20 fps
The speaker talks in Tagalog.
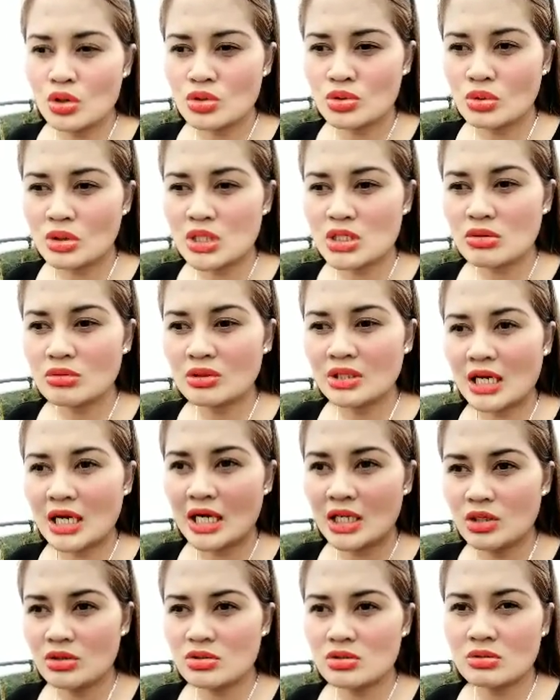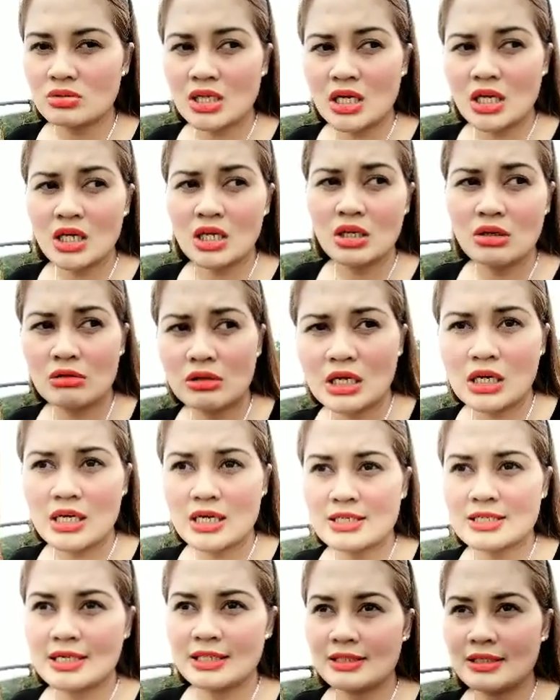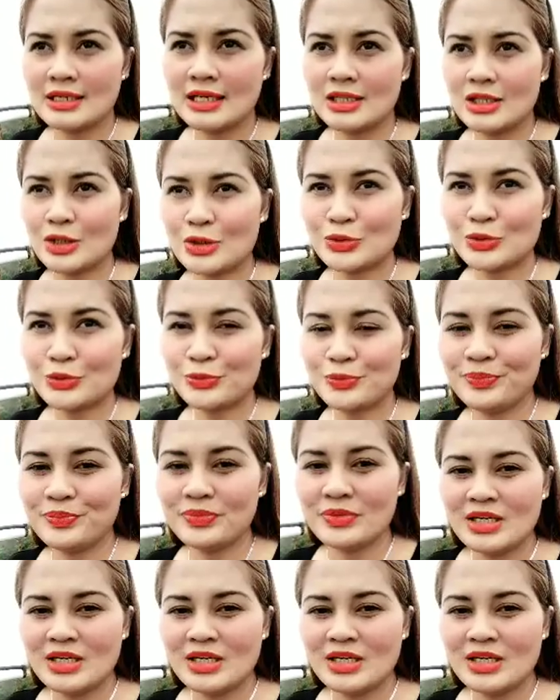So, lisod kaayo. So, thank you na lang sad katong